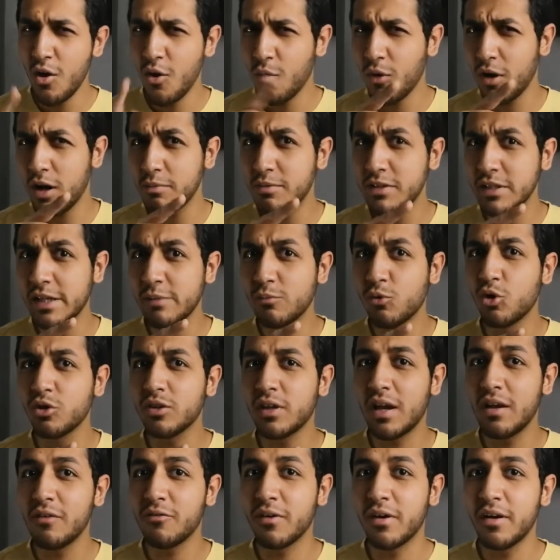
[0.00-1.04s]
ولا بتيجي
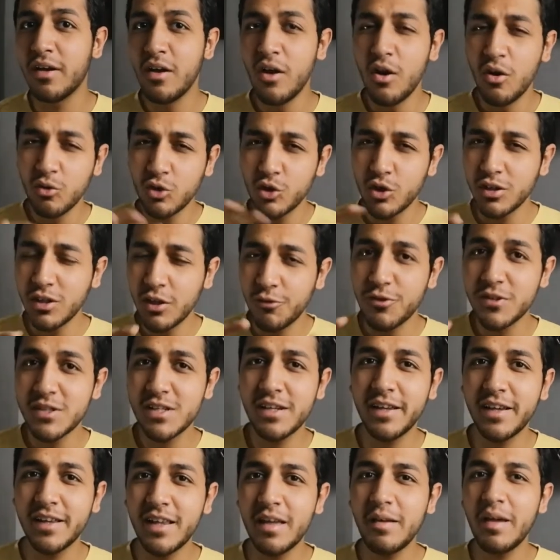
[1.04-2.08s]
مختلفه شويه
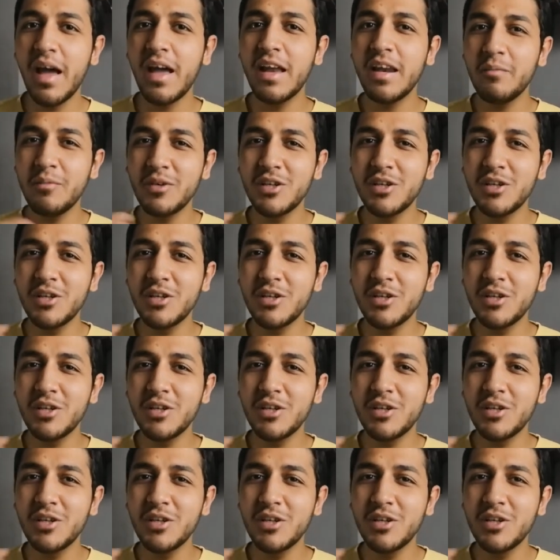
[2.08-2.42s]
تفاصيل كده يعني